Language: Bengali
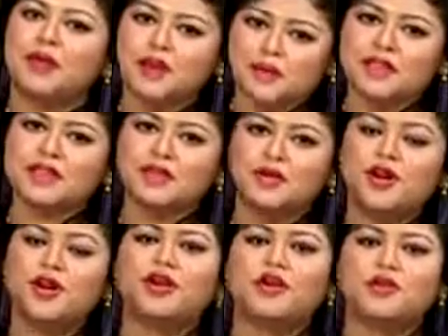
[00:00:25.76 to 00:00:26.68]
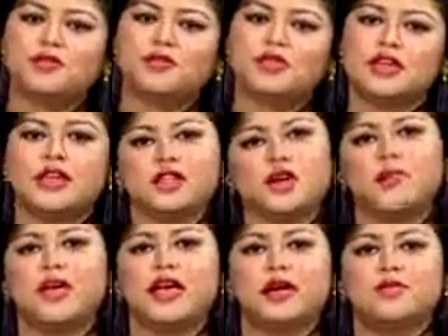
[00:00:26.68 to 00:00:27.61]
প্রমিসেস মনের কথা অনুষ্ঠানে
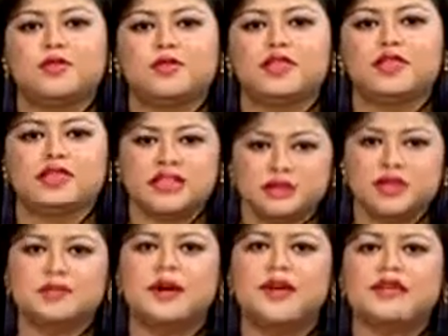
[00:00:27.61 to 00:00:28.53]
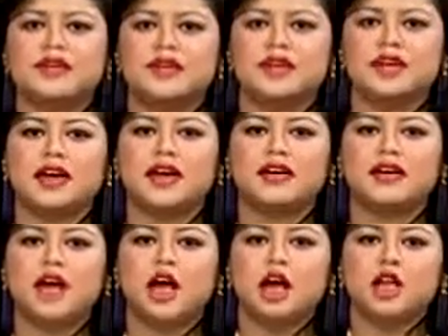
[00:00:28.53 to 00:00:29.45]
সবাইকে আমন্ত্রণ জানাচ্ছে মিস মাজারিন খান
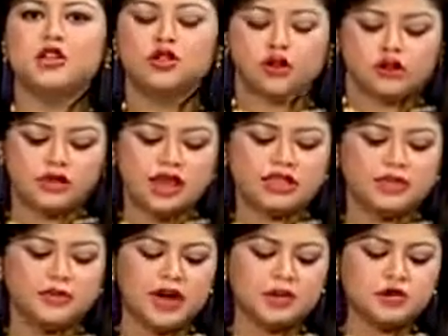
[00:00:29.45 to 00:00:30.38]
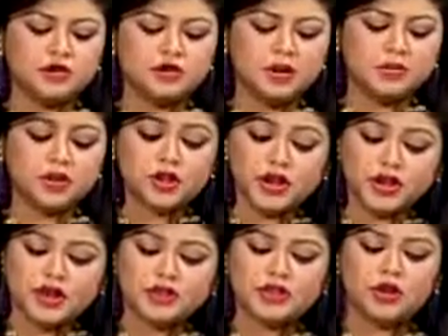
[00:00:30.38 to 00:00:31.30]
দর্শক আজ আমরা আলোচনার বিষয়
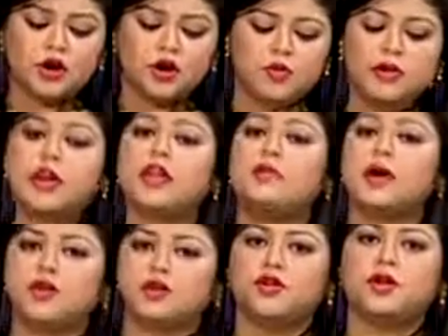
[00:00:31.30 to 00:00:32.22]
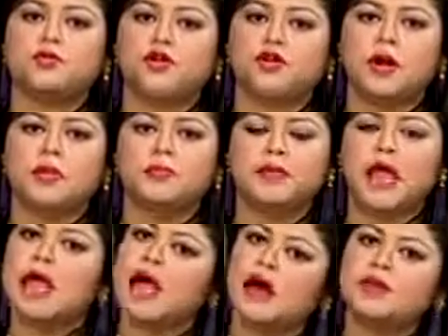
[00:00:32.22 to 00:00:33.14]
রেখেছি কর্মক্ষেত্রে মাদকের প্রভাব
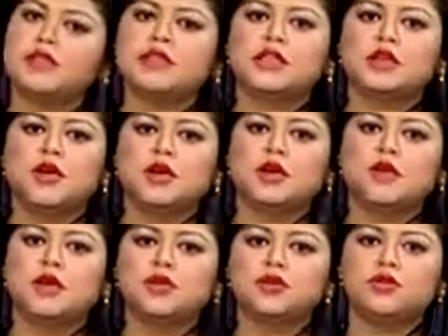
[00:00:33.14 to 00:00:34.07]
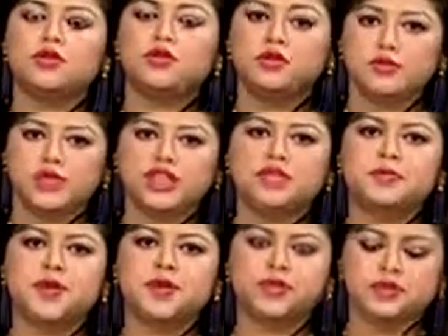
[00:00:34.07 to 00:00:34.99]
আমাদের সাথে কথা বলার জন্য দুজন বিশেষ
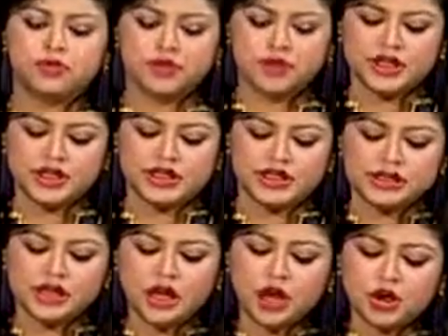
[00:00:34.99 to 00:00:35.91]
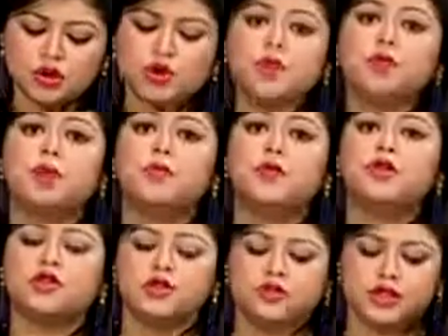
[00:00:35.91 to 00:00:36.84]
ব্যক্তি স্টুডিওতে এসেছেন শুরুতেই
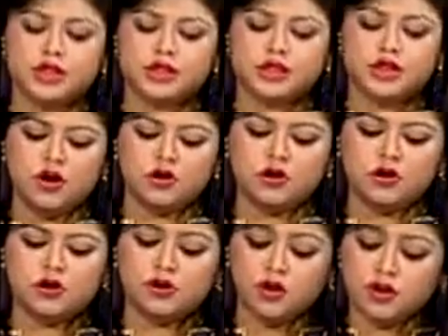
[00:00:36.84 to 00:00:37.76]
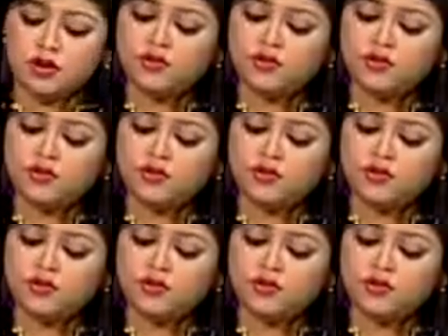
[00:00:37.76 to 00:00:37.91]
পরিচয় করে দিচ্ছি ডক্টর সৈয়দ